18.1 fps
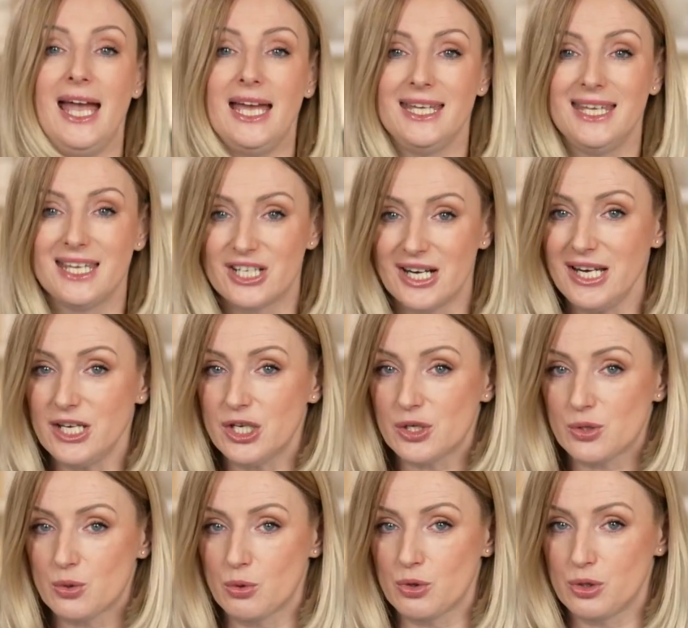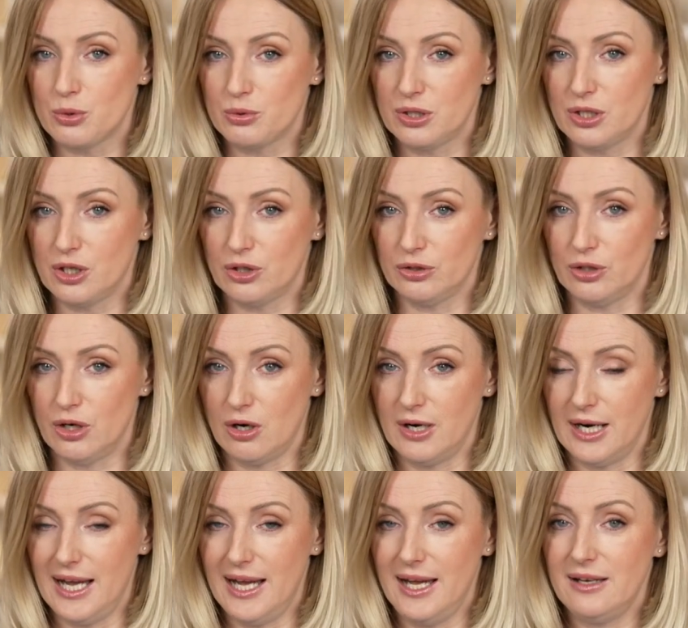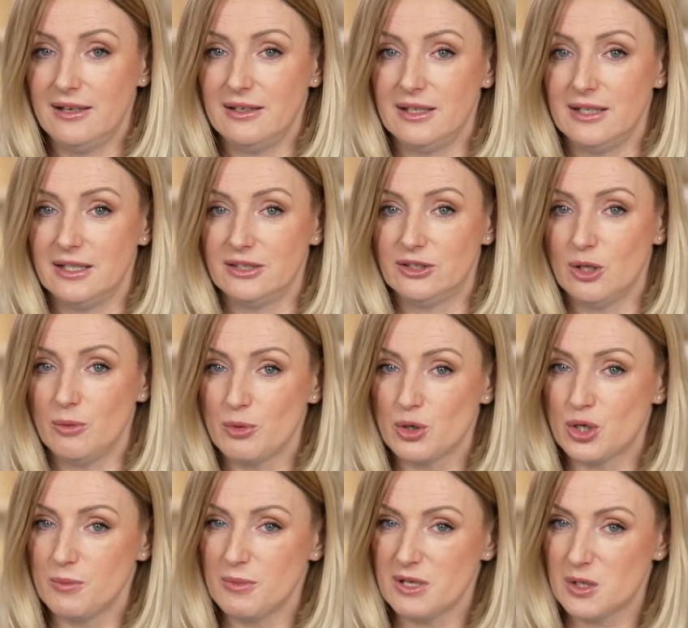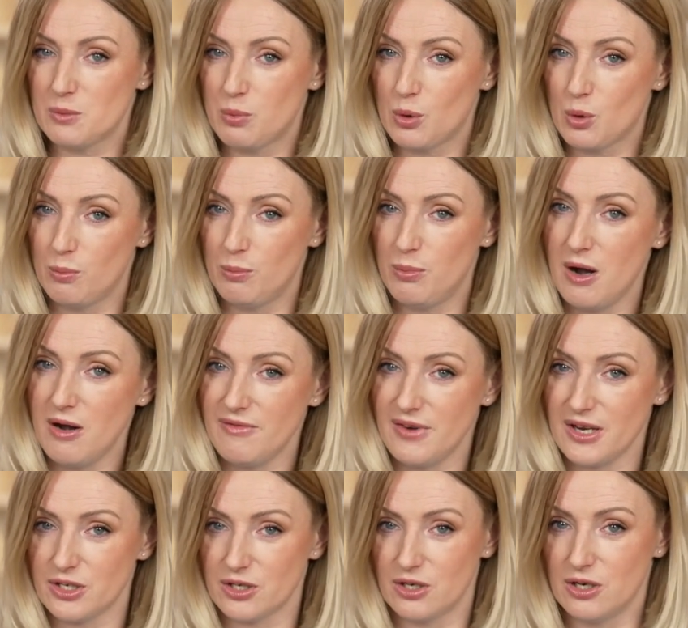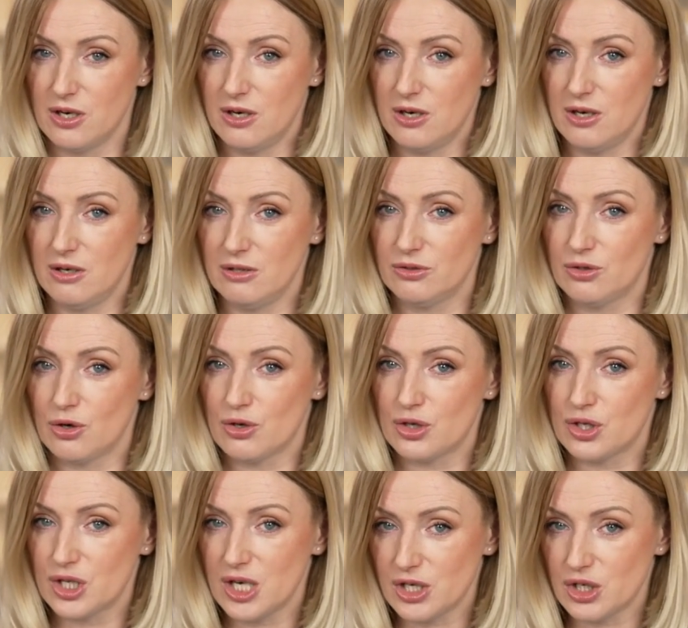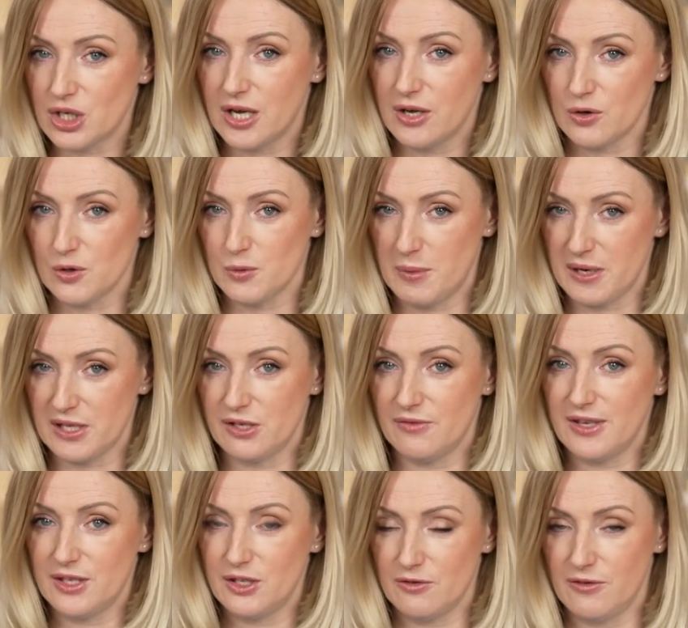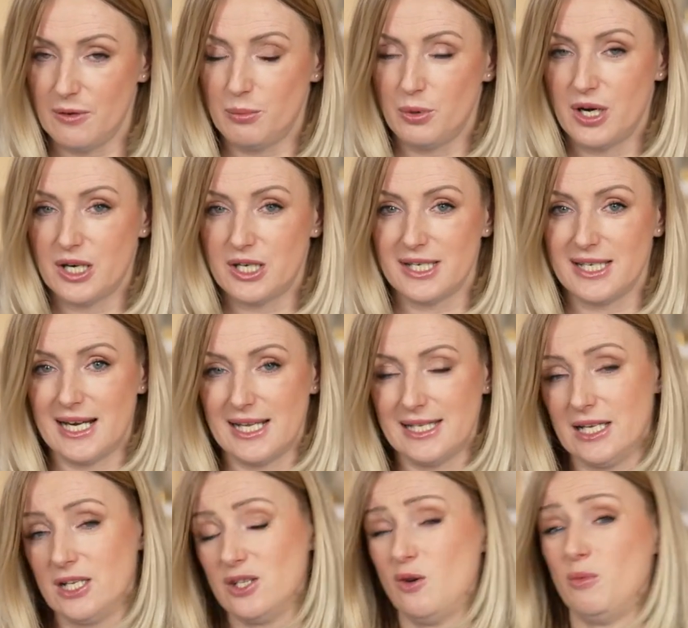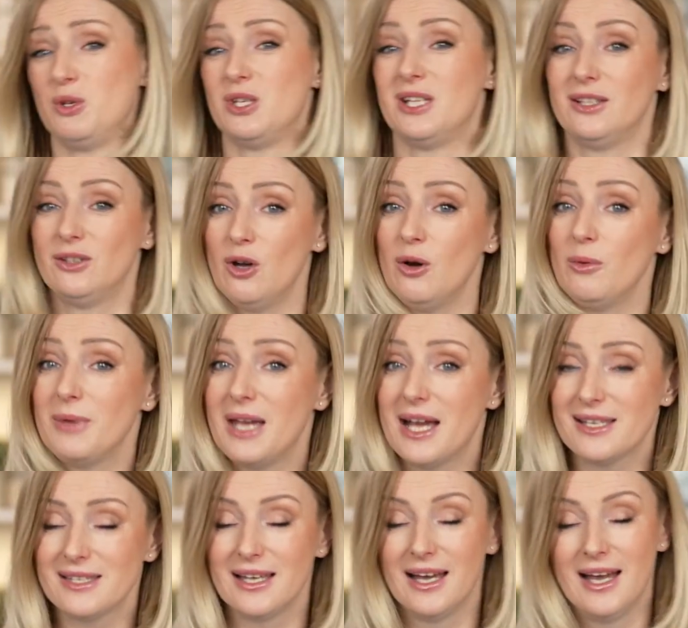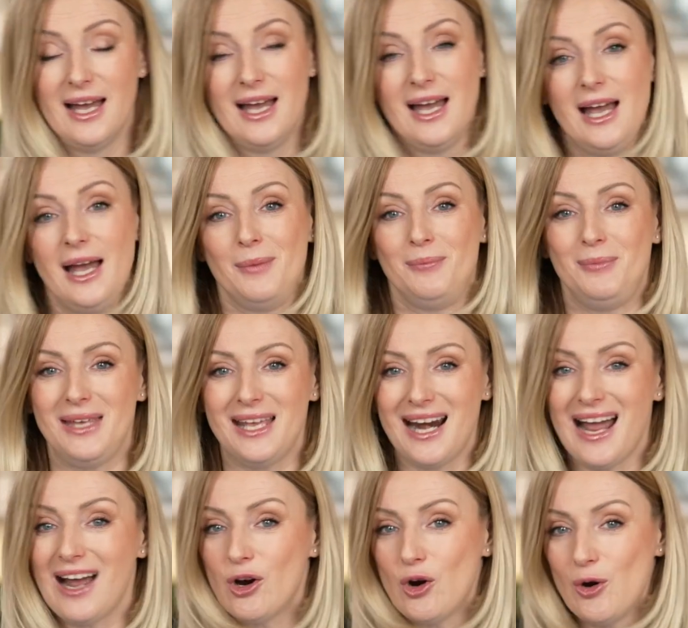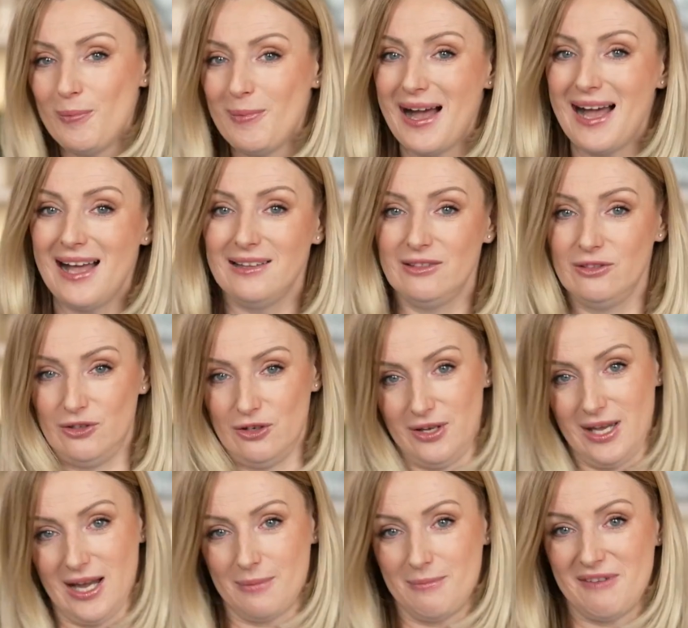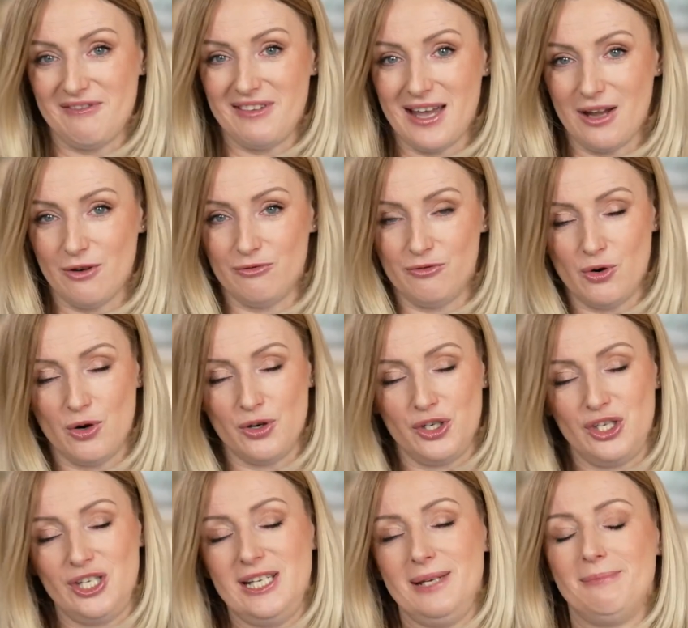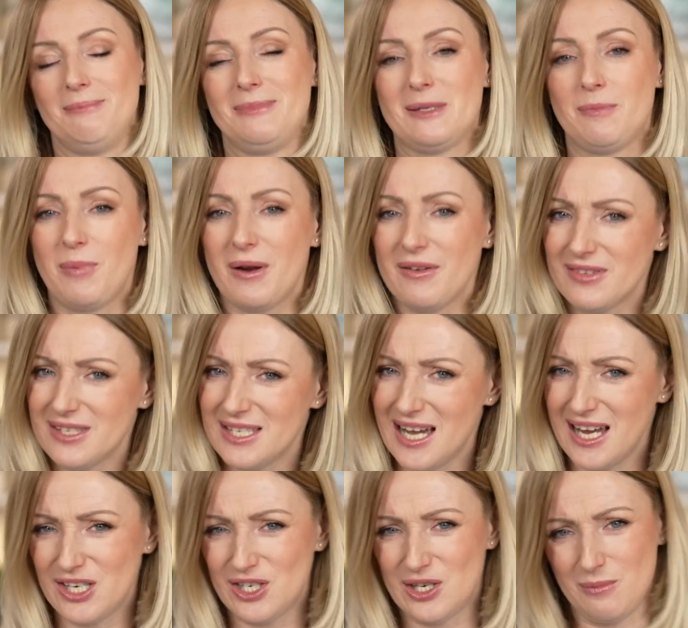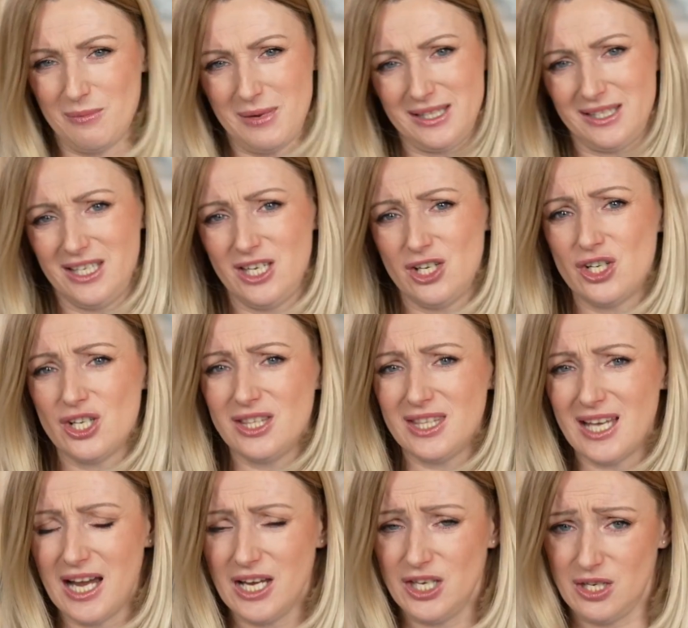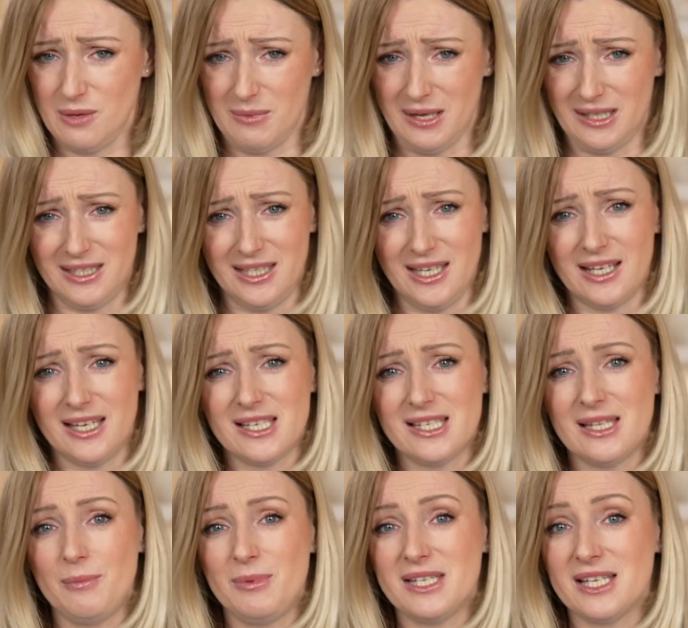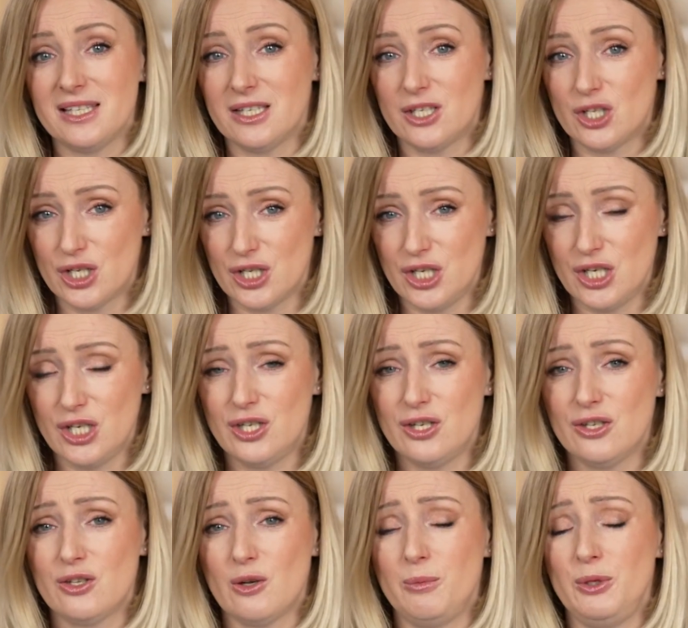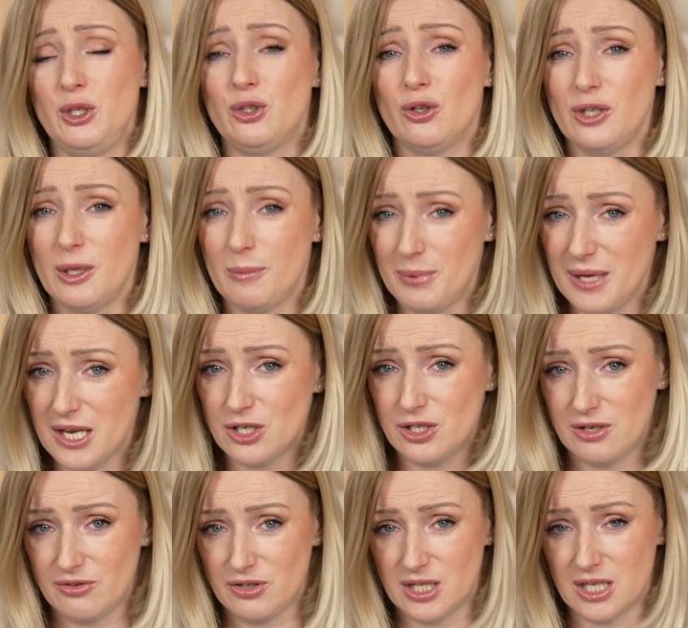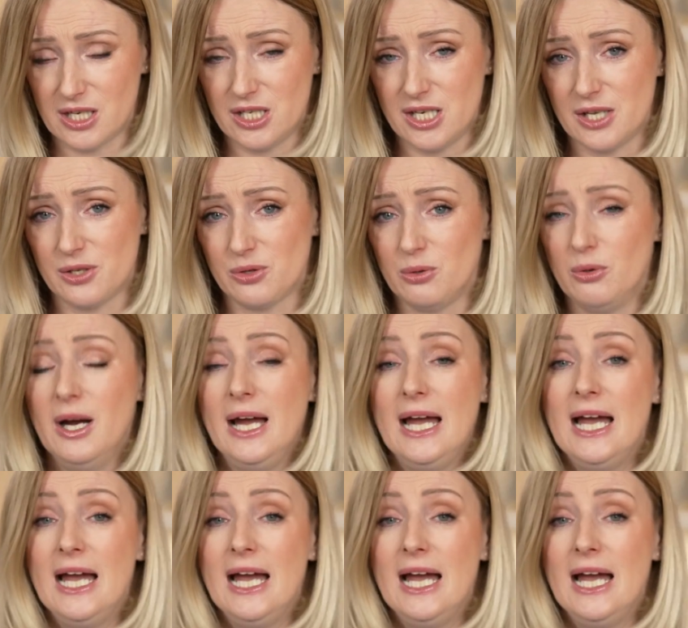Jeżeli się skurczył tylko trochę, e, to możemy spróbować go troszeczkę rozpracować, co Wam pokażę zaraz, jak zrobić. Natomiast mirakomando, jak mawiają Włosi, sprawdzajcie metki, czytajcie metki. Jak jest napisane 30 stopni, to nie pieszcie w 40.